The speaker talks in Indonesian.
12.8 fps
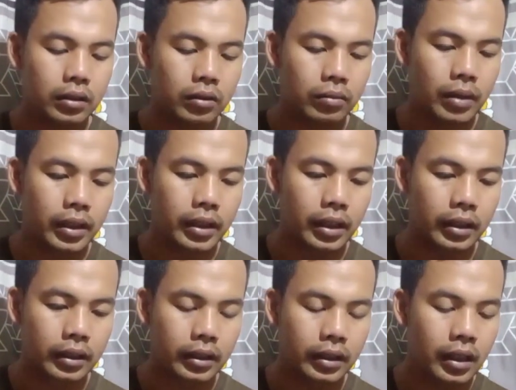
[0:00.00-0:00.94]

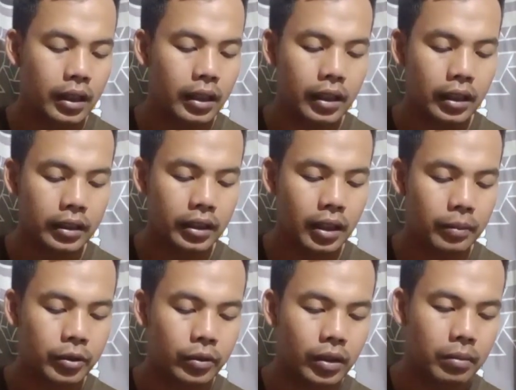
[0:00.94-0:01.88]
Lumayan ngeri-ngeri
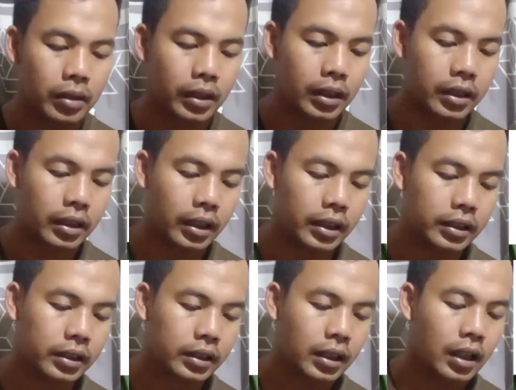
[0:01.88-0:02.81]
sedap juga beritanya
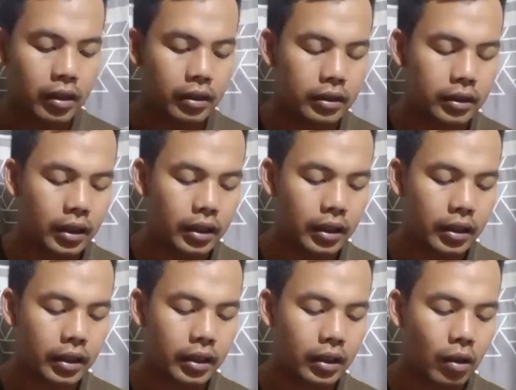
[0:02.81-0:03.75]
guys.
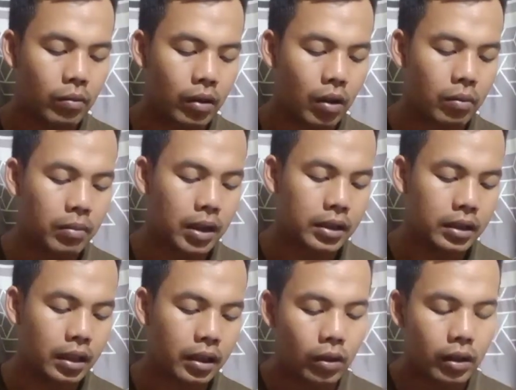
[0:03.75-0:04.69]
Jadi ini kaum-kaum
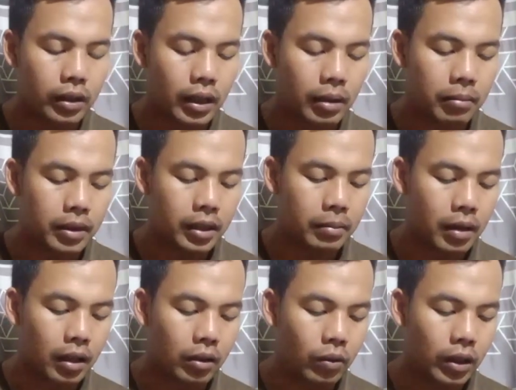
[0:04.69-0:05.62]
buzzer ya, yang
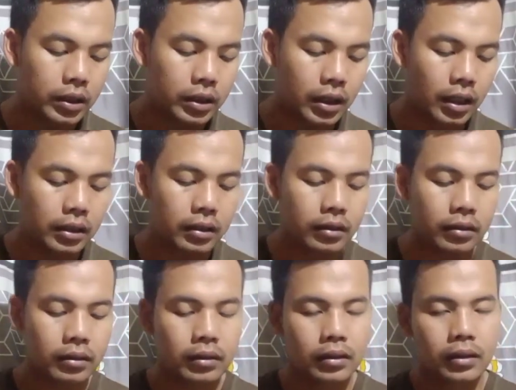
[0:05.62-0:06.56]

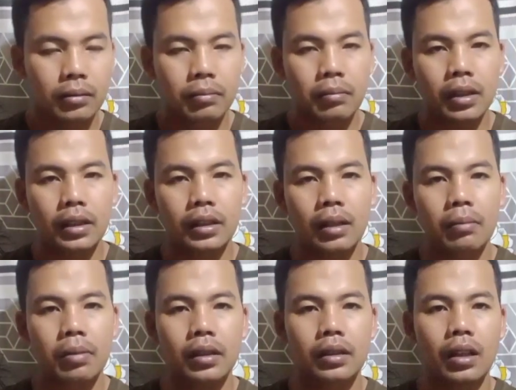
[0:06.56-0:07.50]
menyebarluaskan
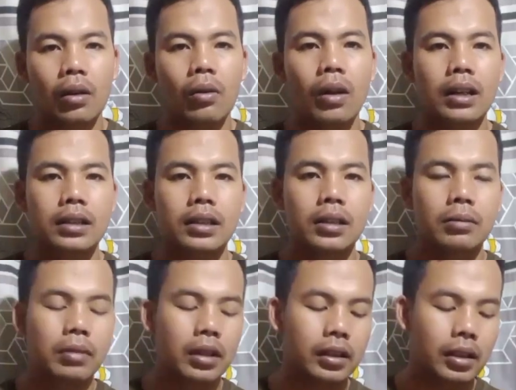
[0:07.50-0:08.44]
berita-berita
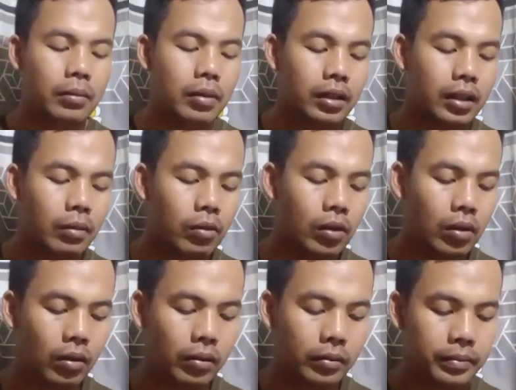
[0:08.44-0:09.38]
hoax, berita-berita
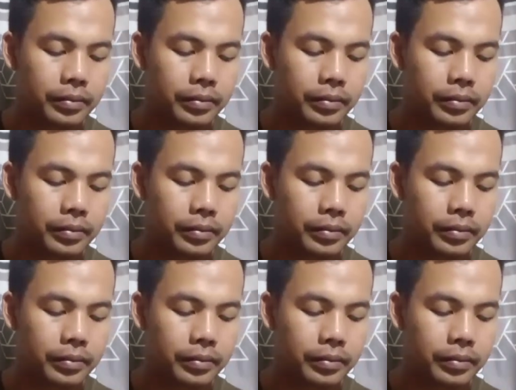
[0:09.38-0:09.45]
bohong.